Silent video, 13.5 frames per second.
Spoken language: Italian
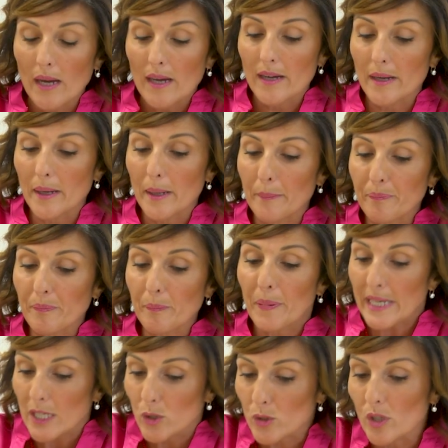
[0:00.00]
Siamo giunti al
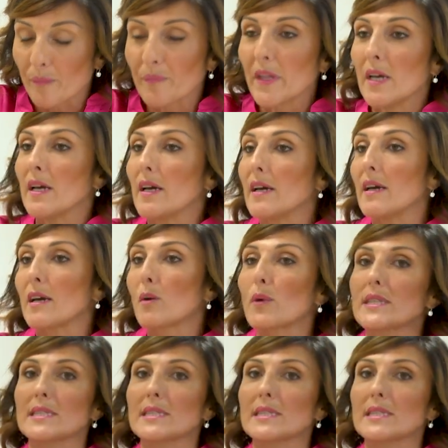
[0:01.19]
Festival della Transumanza,